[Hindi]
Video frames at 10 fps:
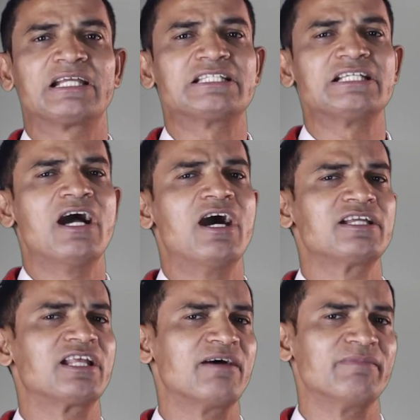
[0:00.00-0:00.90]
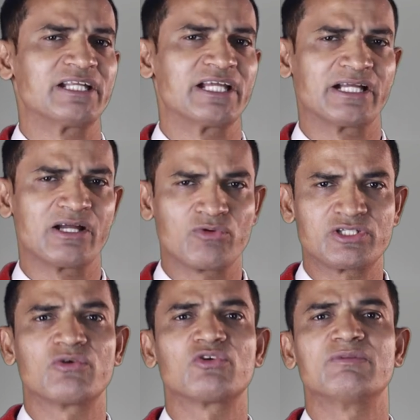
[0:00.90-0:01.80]
किसी हाँ या ना में नहीं आएगा
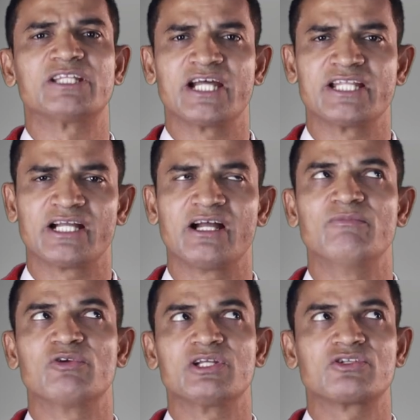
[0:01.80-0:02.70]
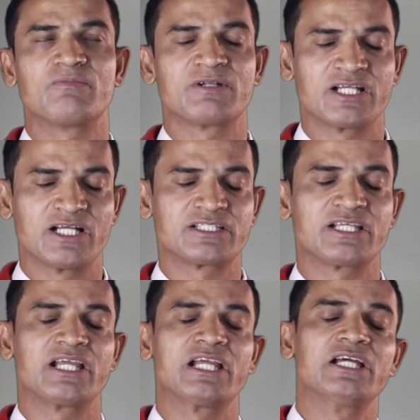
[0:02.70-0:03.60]
कुछ ना कुछ बताया जाएगा हम 1950
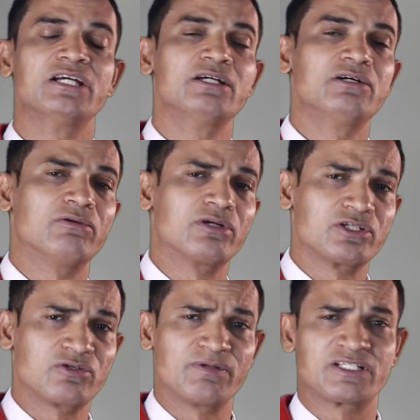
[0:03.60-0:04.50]
से हैं उन्नीस